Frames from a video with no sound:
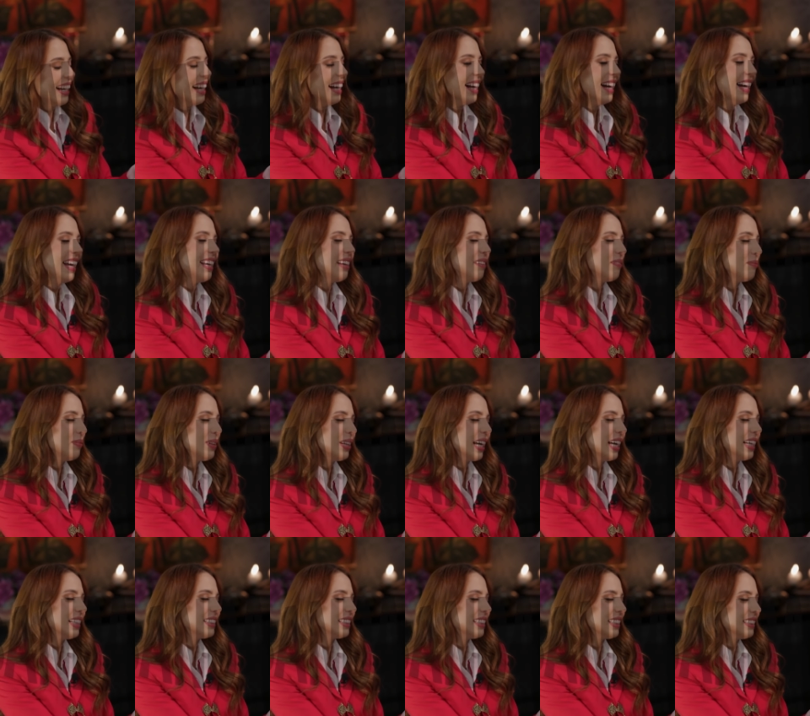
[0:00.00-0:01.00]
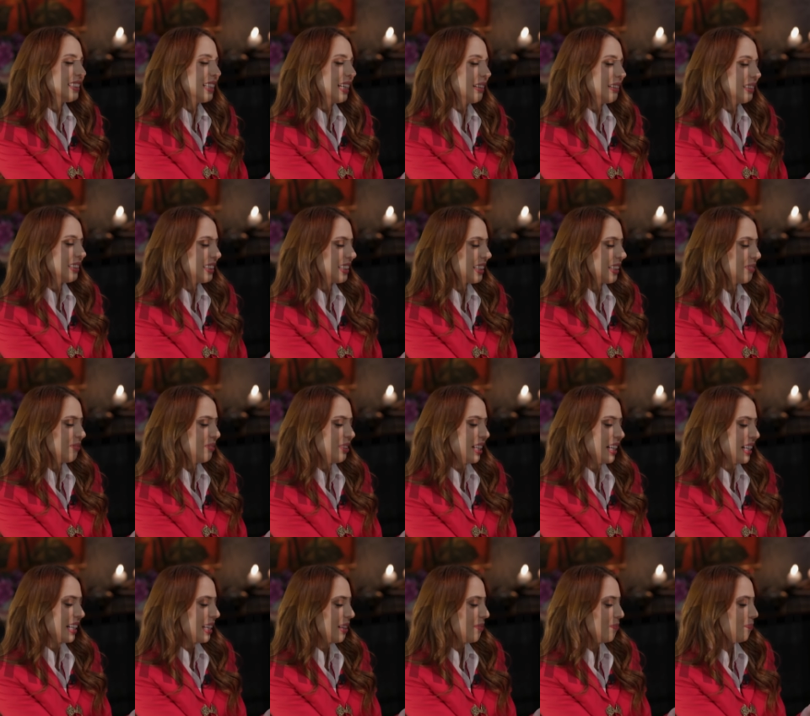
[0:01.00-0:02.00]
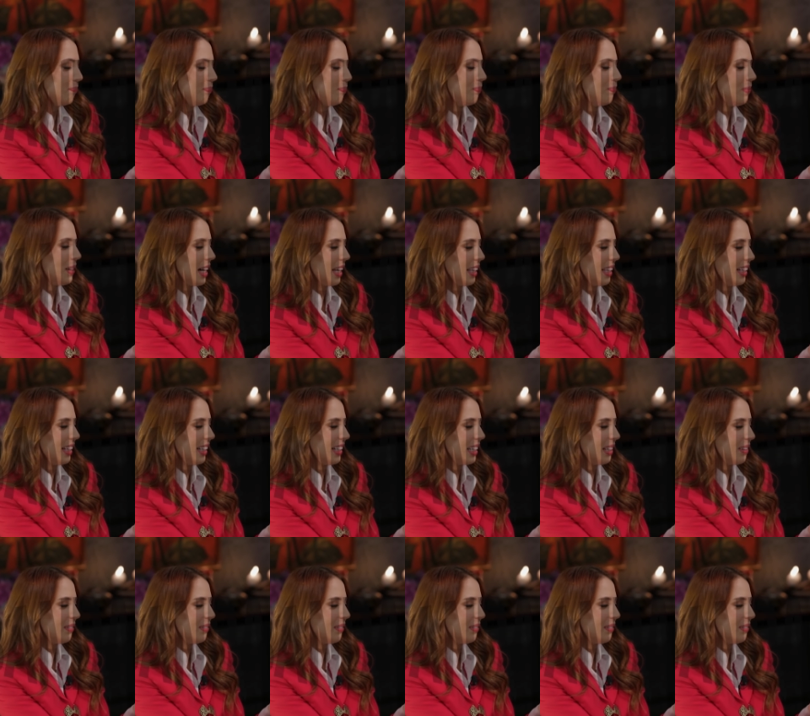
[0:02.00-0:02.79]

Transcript: Ay, mira, es que sabes que, mira, qué padre,